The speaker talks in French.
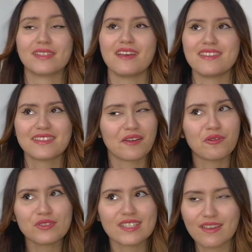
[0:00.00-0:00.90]
c'était
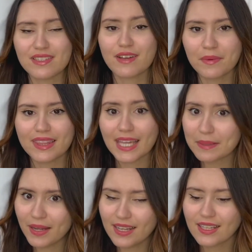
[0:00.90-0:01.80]
rouge et ça faisait vraiment très
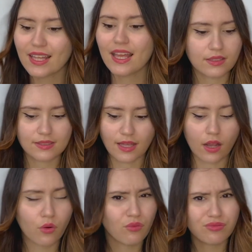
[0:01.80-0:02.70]
mal ça a
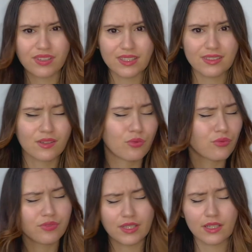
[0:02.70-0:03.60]
gonflé
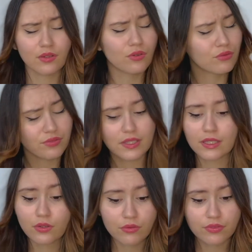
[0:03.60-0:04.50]
gonflé gonflé
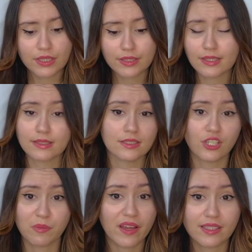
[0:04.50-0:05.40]
gonflé ça s'est
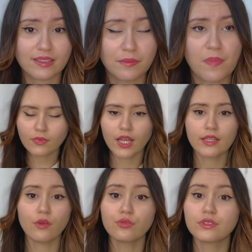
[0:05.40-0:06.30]
jamais arrêté il y a
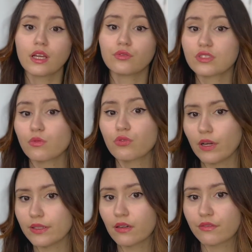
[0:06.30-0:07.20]
eu aussi un deuxième coup
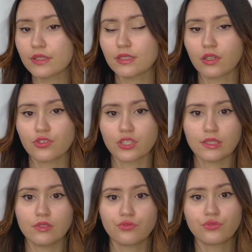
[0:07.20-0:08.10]
fatal en fait c'est quand
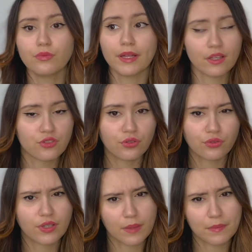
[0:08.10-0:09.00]
j'étais du coup manager de
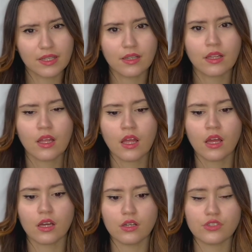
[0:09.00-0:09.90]
Lucas Ménil
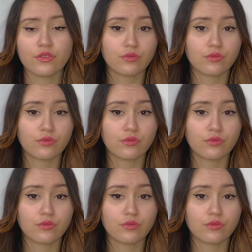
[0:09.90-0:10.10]
euh, je vais vous